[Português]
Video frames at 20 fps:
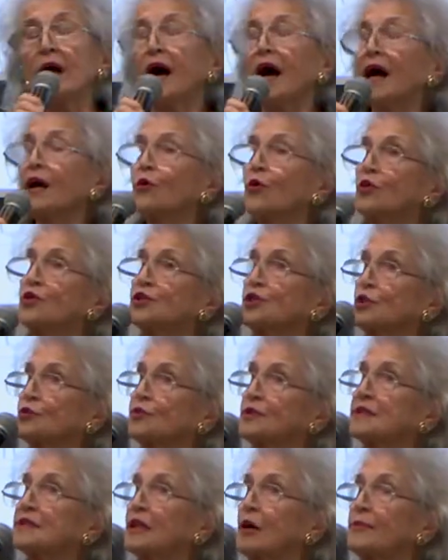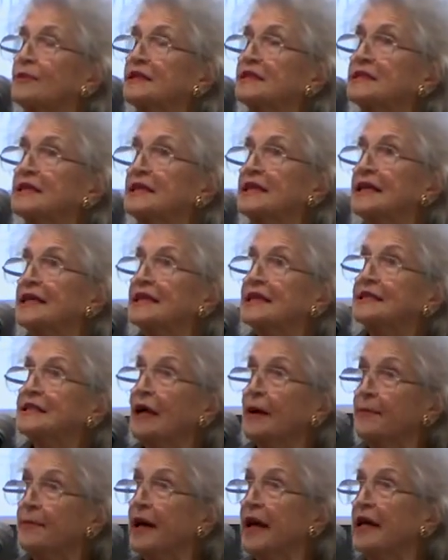a Constituição brasileira
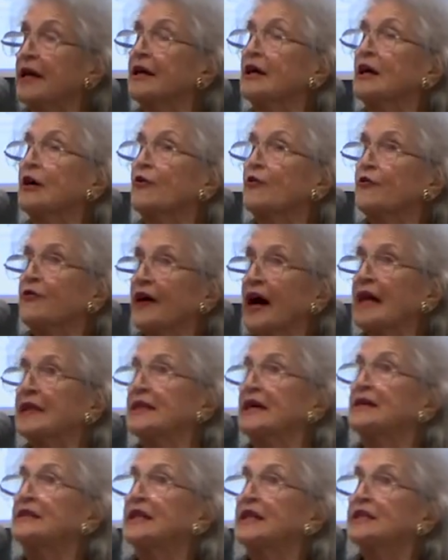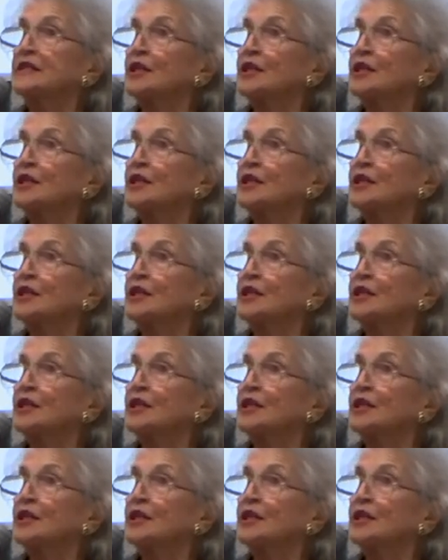também fala